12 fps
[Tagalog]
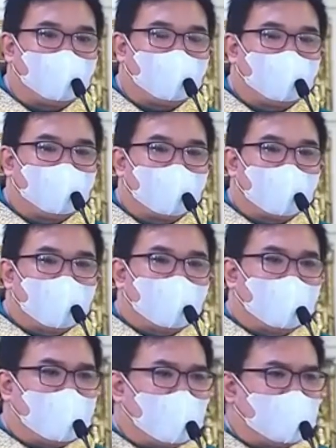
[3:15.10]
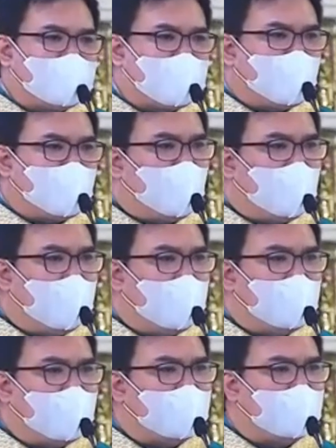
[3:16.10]
Madalas sa buhay,
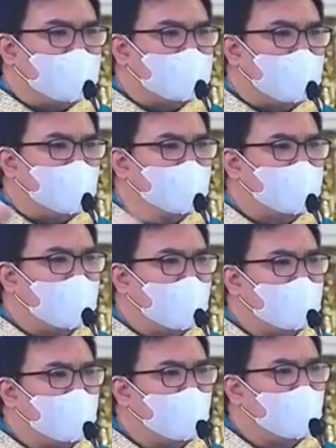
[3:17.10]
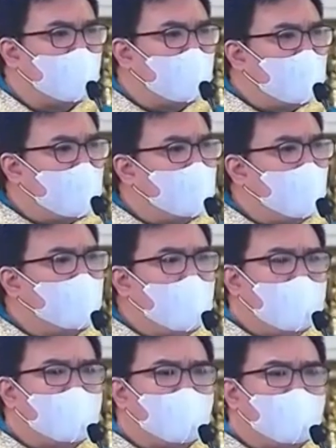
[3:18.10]
nagtatanong tayo, e papaano
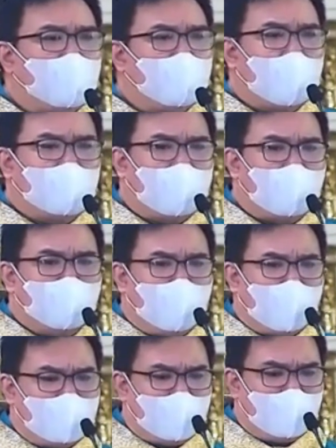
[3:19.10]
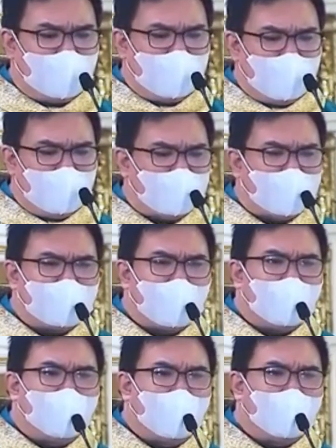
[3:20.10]
natin, Father, itatama ang
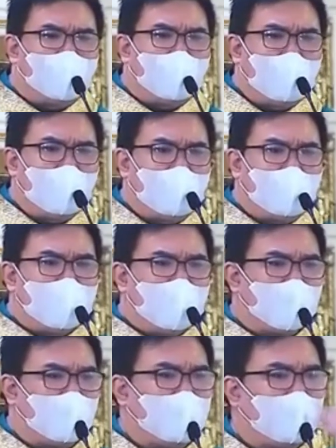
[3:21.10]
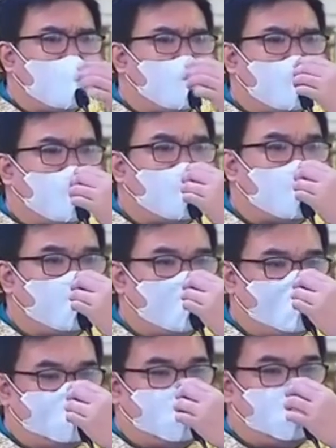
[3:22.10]
mali kung hindi pagagalitan?
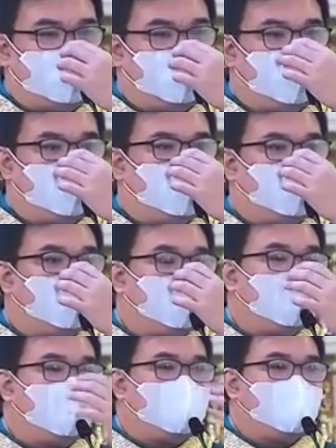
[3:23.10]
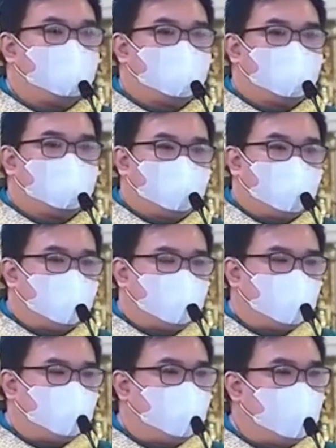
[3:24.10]
Mga
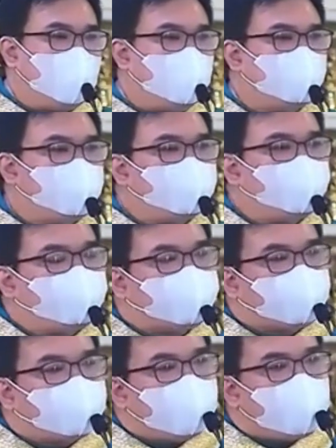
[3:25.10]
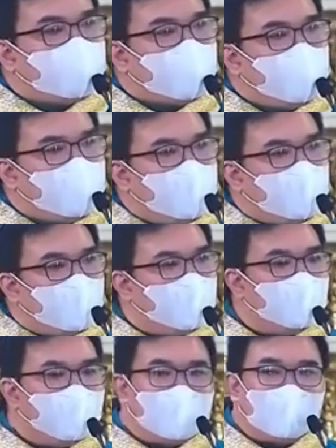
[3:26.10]
magulang, kung
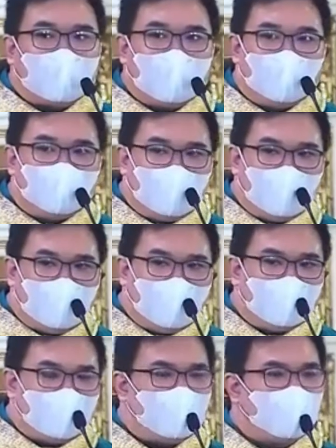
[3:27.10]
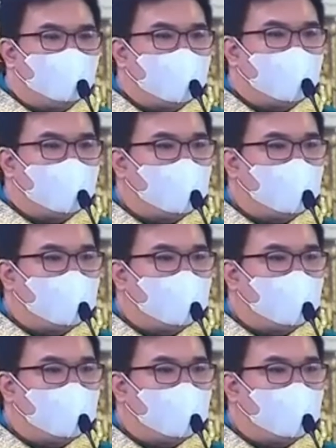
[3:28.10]
nagkakamali ang inyong mga anak,